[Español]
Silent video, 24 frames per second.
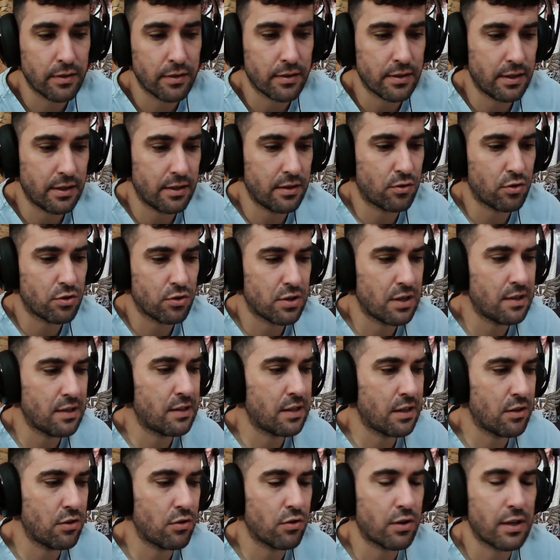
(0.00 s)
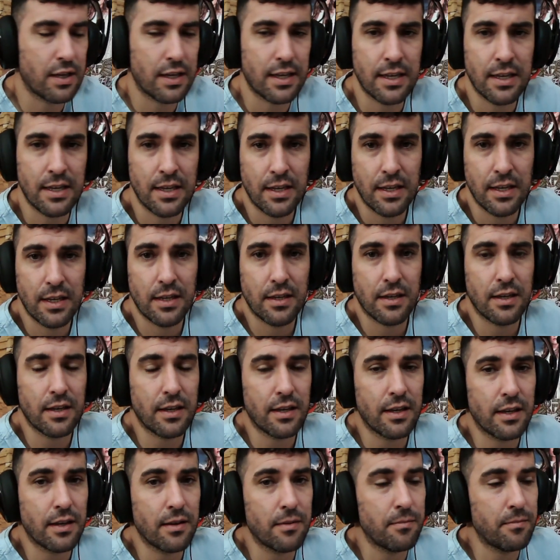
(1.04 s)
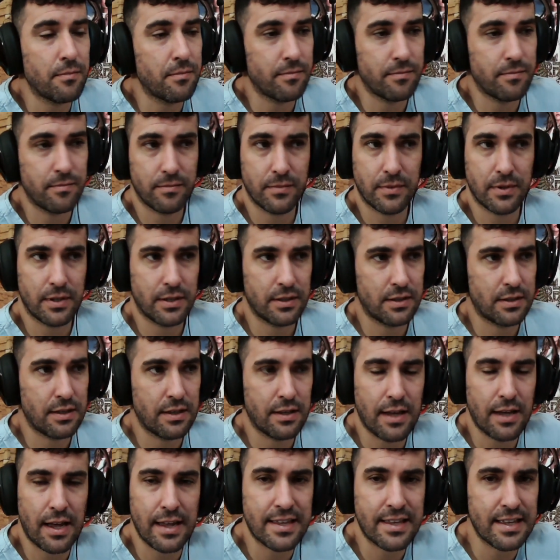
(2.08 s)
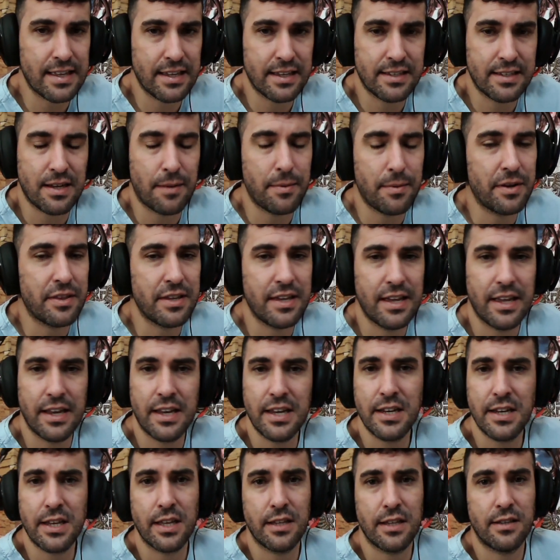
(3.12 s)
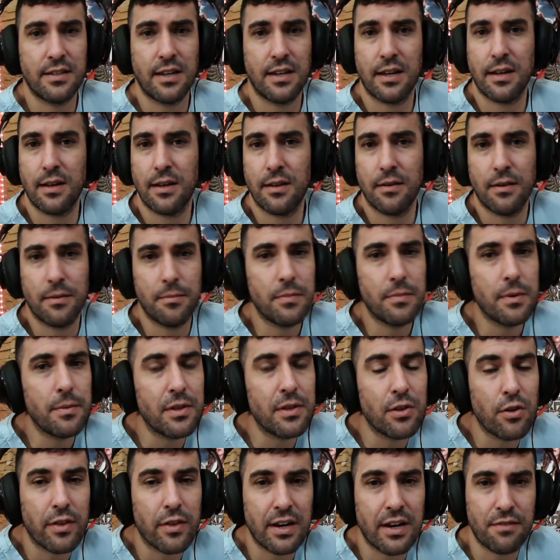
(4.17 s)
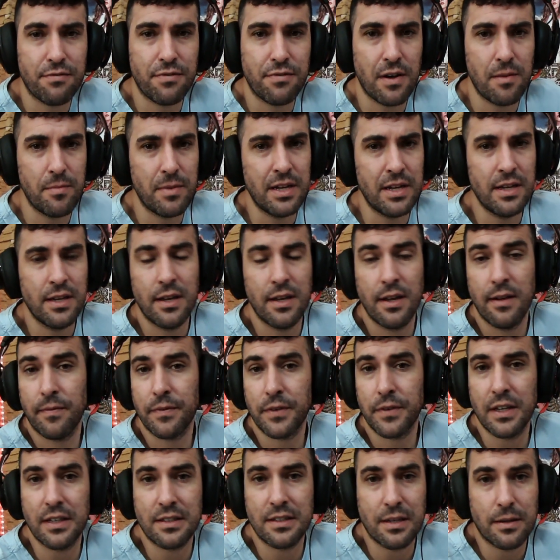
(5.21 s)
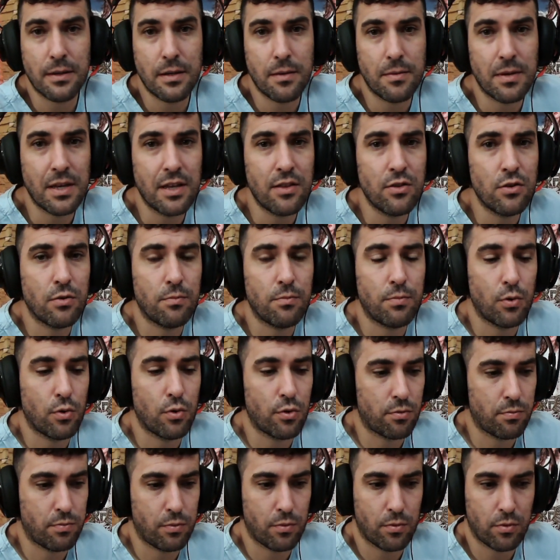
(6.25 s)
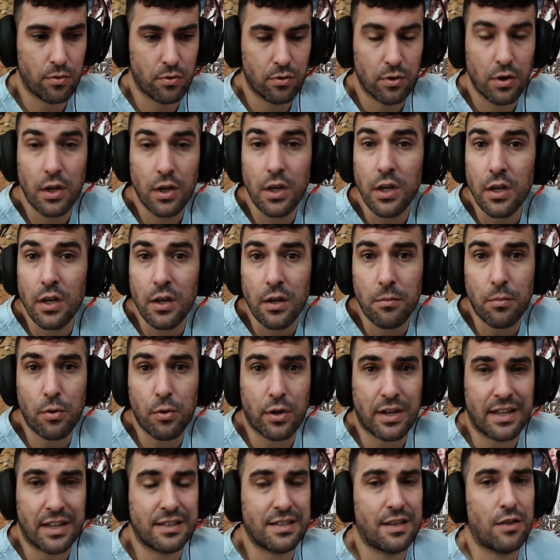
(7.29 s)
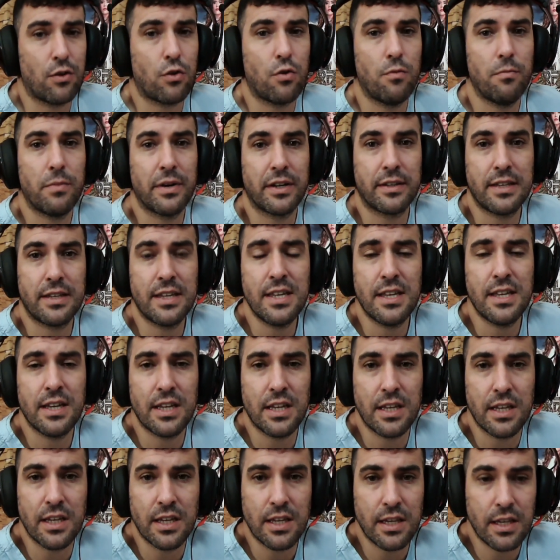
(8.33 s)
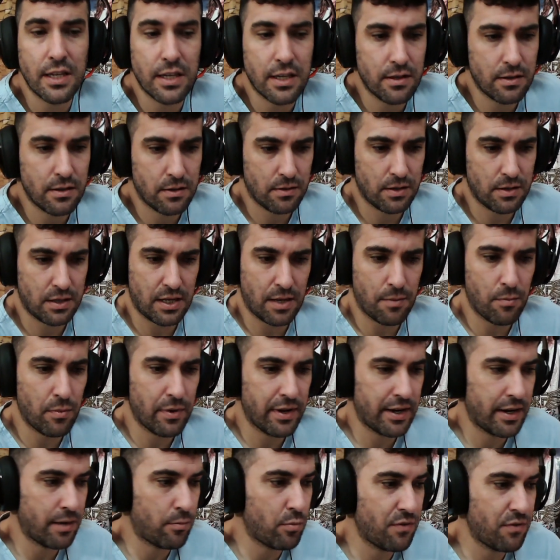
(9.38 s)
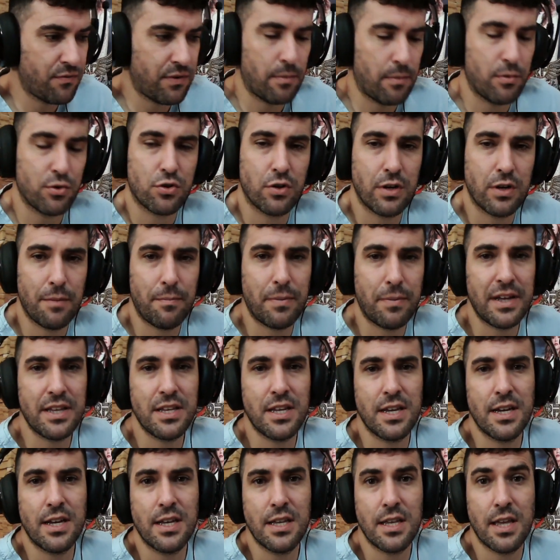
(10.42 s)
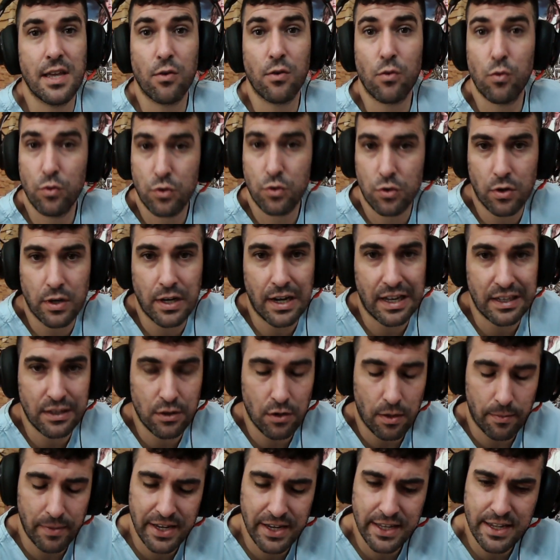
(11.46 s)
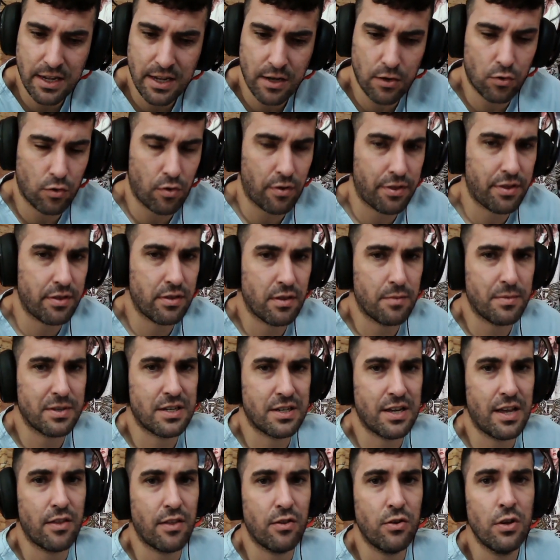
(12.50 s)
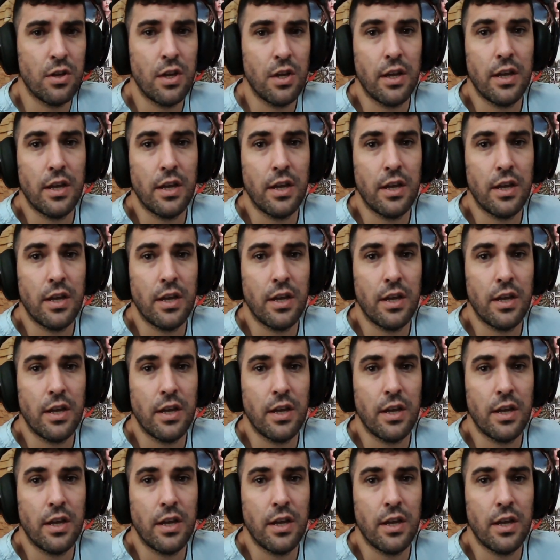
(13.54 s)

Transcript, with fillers: Entonces entiendo que eh, hay que saber digerir que está viviendo de la fama, que está viviendo por, porque ha estado con Bertín y, era muy famoso en España e incluso en Latinoamérica, que lo conocen demasiado,